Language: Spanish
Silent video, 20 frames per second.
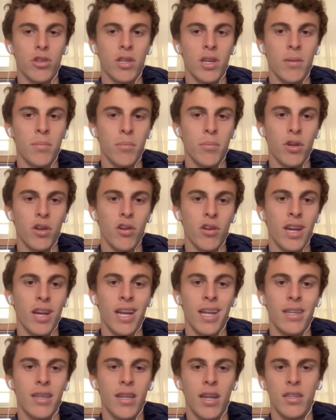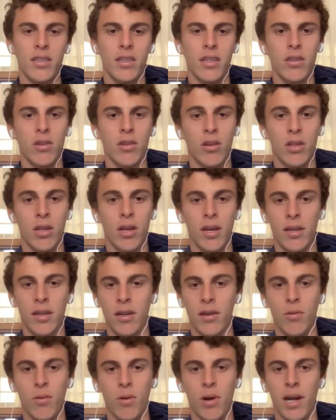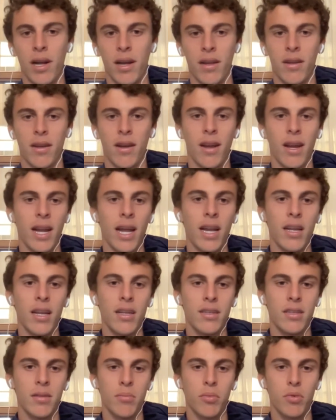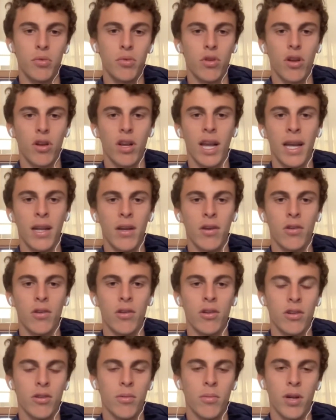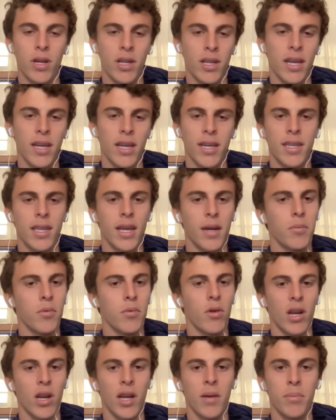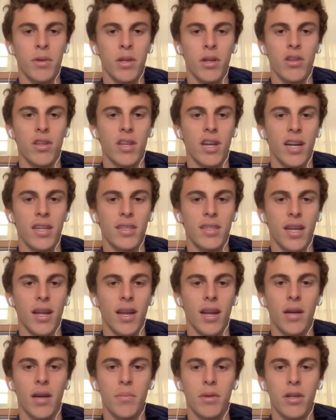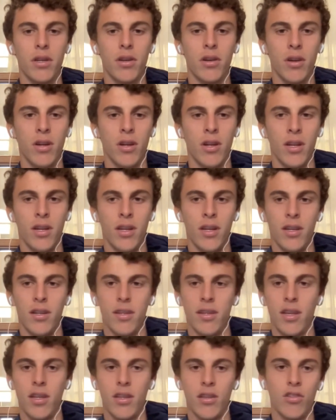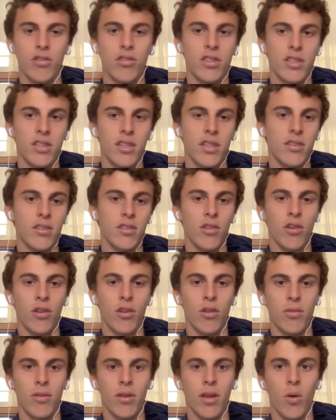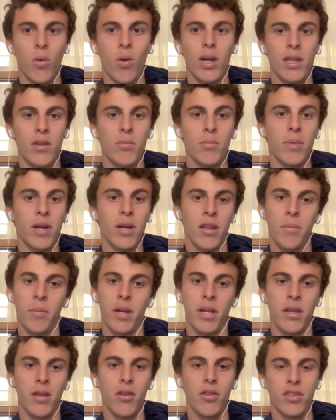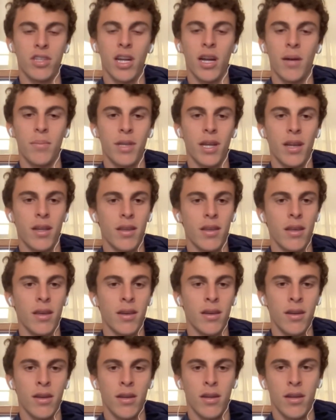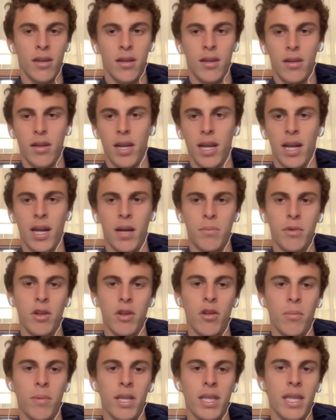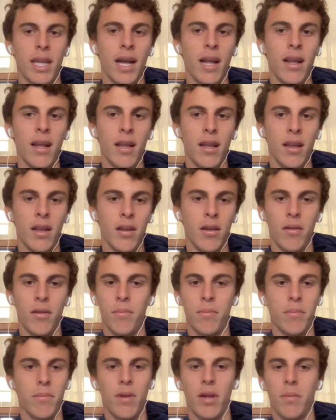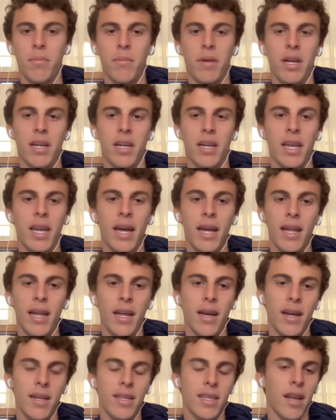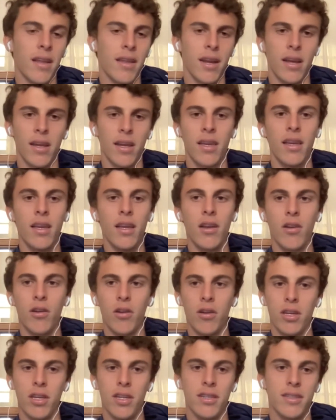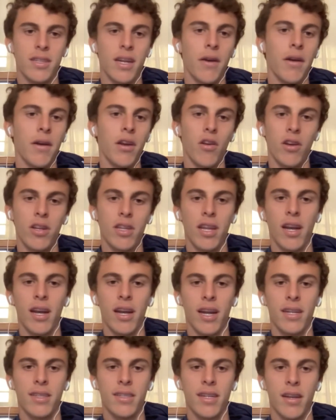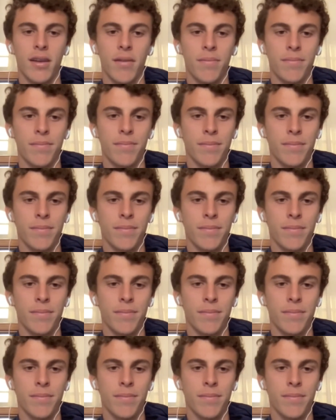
tiempo y con el estrés y todo, tener que jugar rallies y puntos largos, como que te agitas muy rápido y te cansas rápido, y entonces eso te cuesta un par de partidos adaptarte. En cambio, lo mental eh, es más que nada estar tranquilo y saber lo que tener que hacer.